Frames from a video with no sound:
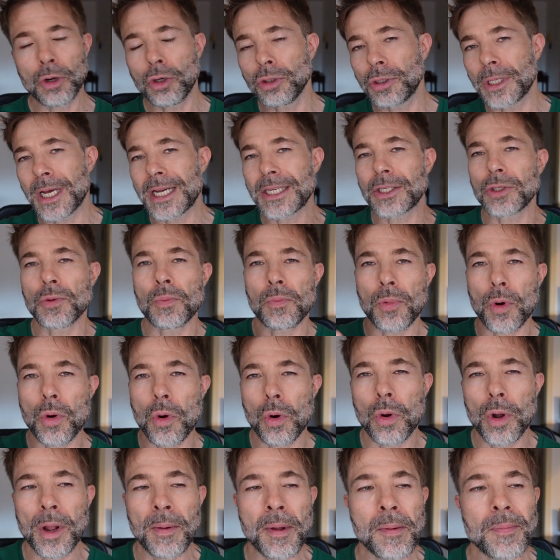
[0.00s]
notas y un
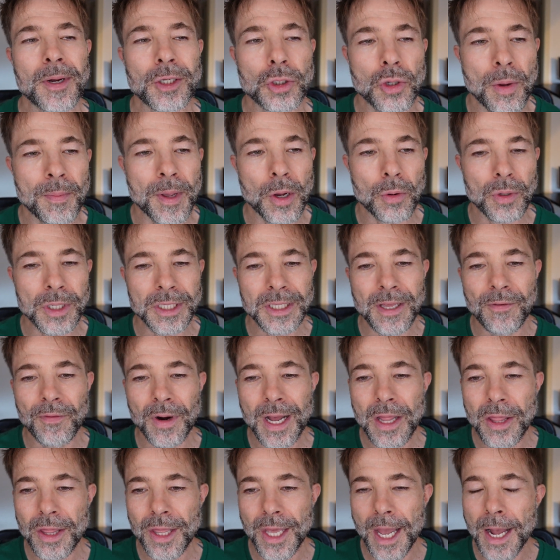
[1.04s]
poco lo que me pasó a mí con esta
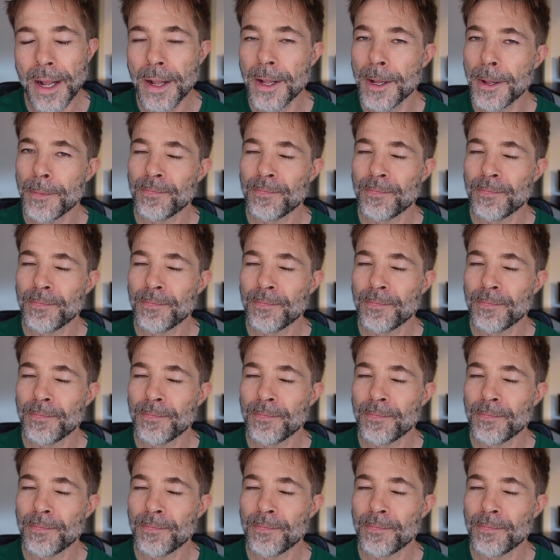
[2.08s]
fragancia,